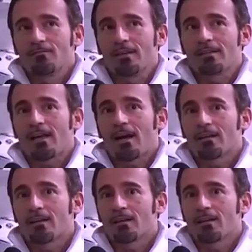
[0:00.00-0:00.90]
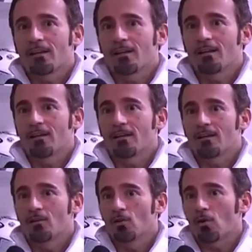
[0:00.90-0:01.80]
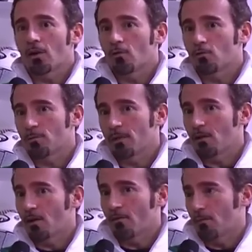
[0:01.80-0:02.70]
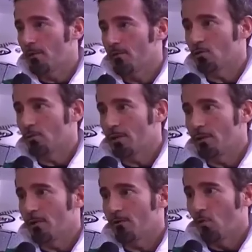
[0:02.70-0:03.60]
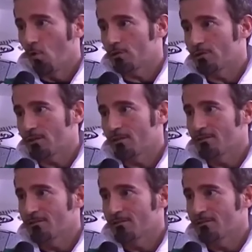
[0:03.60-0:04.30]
vent'anni in Dorna uno spagnolo avrebbe vinto prima, forse.